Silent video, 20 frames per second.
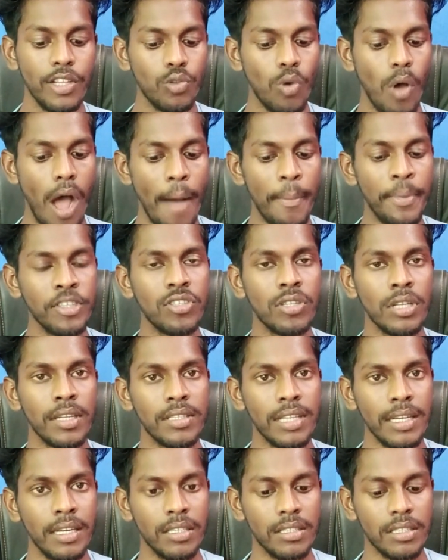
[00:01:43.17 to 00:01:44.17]
तो आप इस तरह
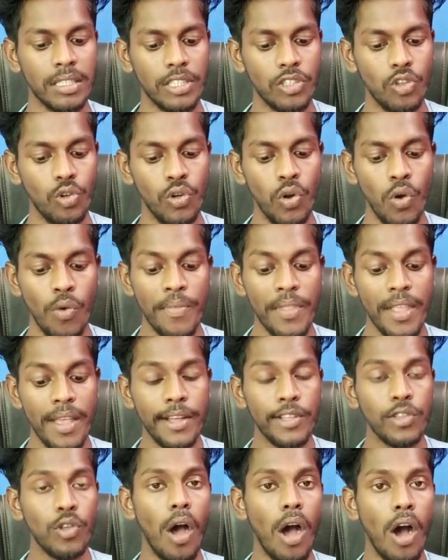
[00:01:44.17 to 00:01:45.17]
से कर सकते हो यू नो
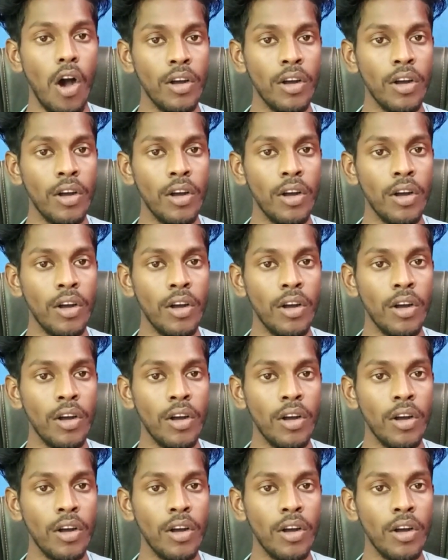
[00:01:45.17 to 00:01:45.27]
तो